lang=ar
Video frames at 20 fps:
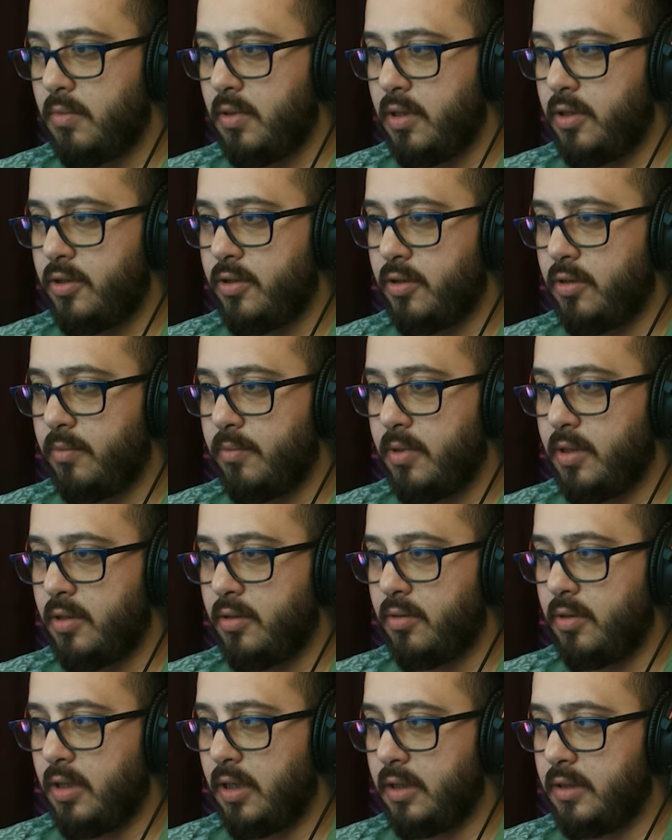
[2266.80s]
ما لي شغل مع
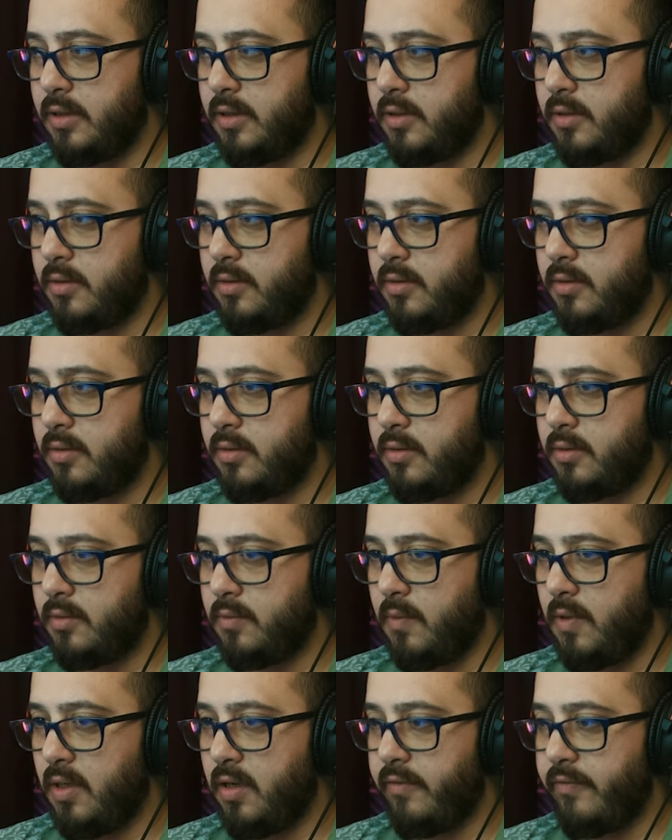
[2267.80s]
هذول العاديات
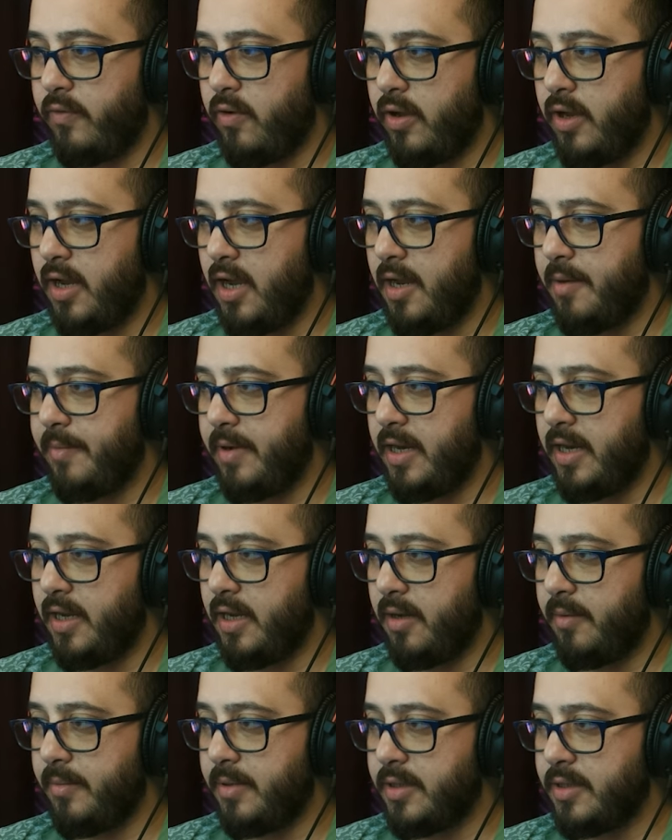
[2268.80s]
والله فوقي قايمة
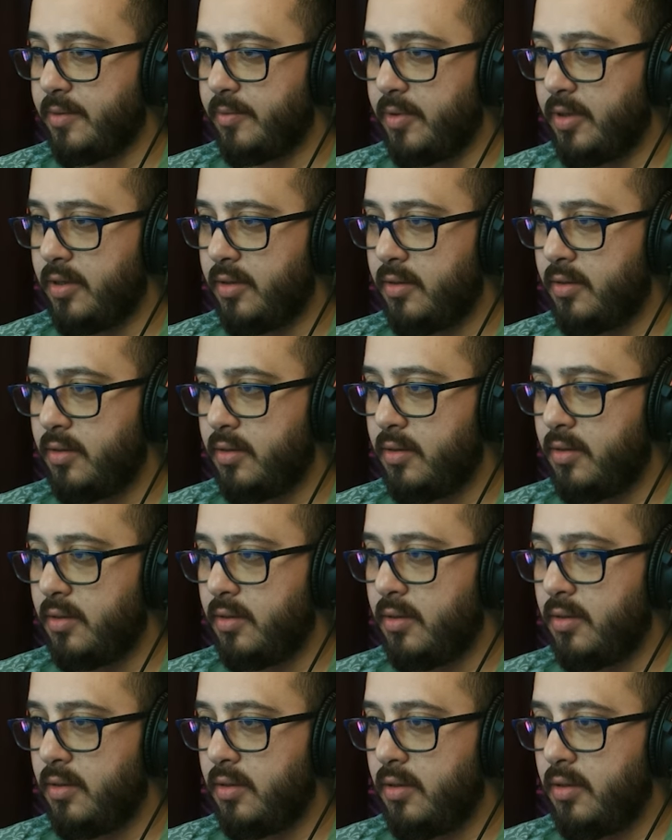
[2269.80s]
الايام يا جماعة
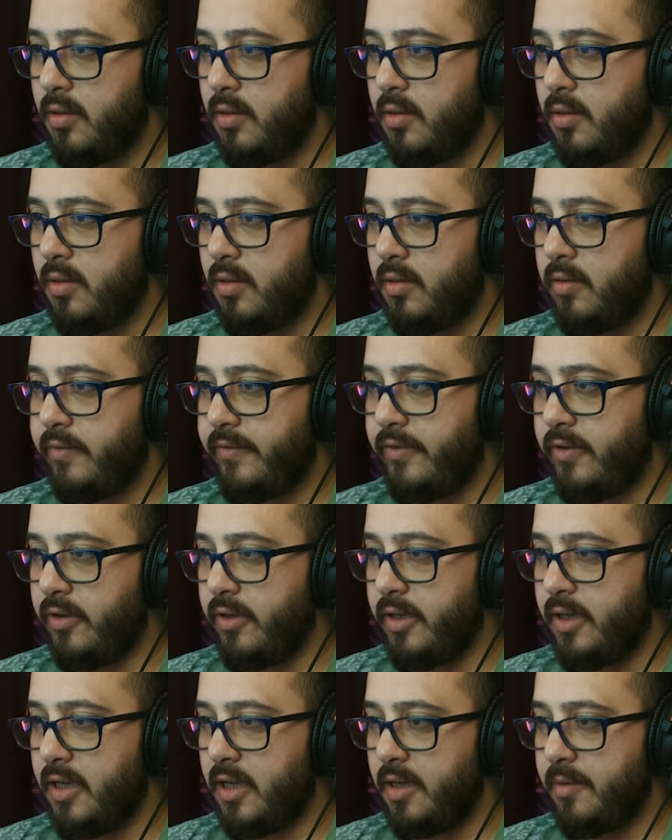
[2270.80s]

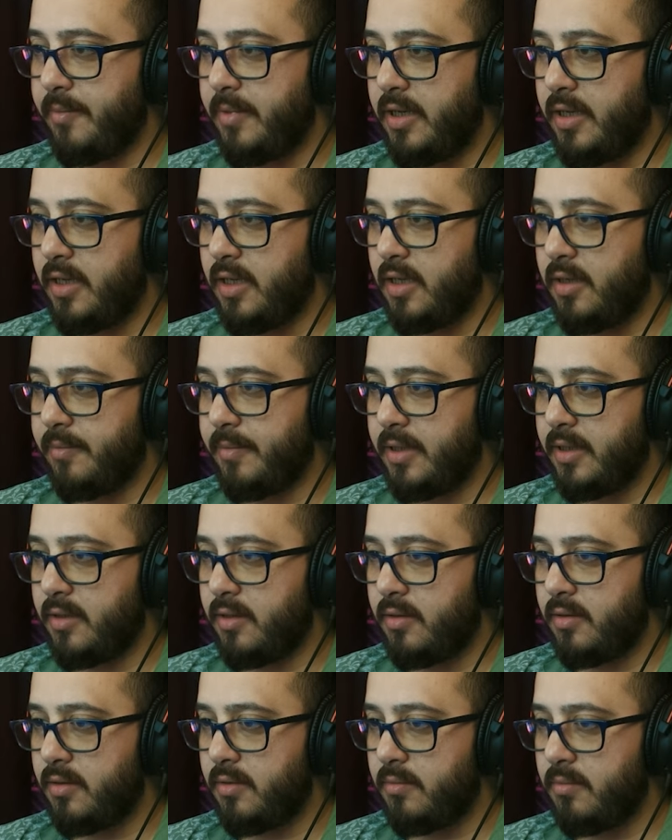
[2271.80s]
فوقي قايمة الايام
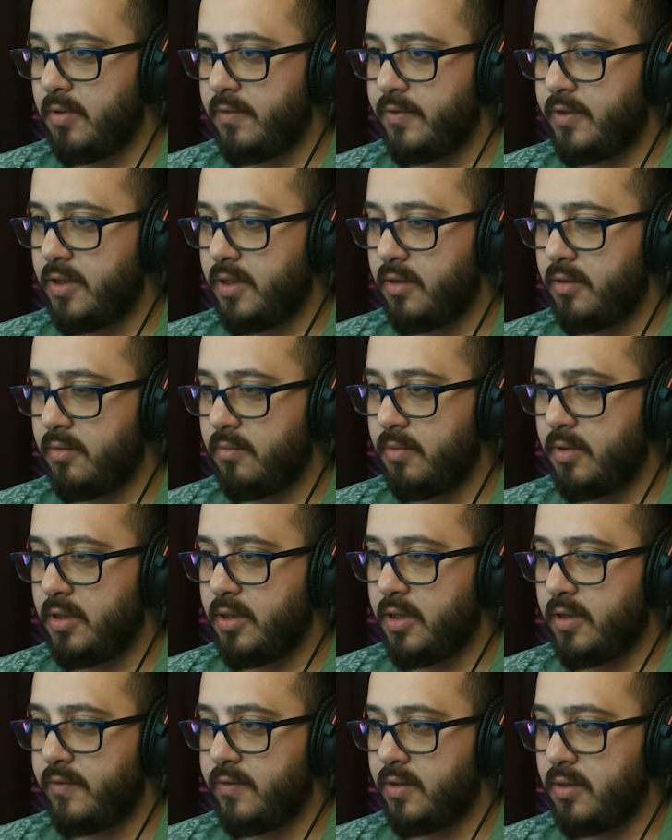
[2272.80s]
ما في شيء ماني
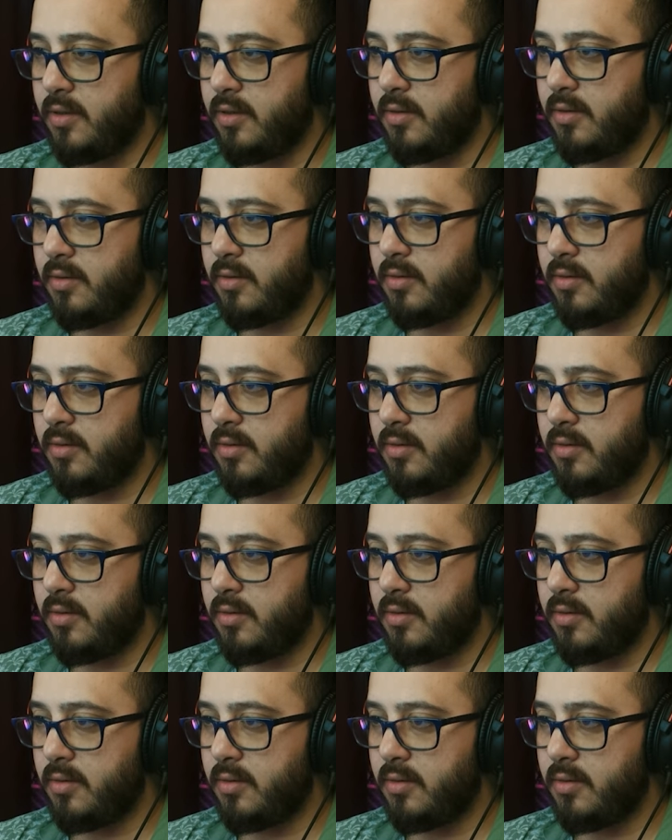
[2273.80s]
شايف شيء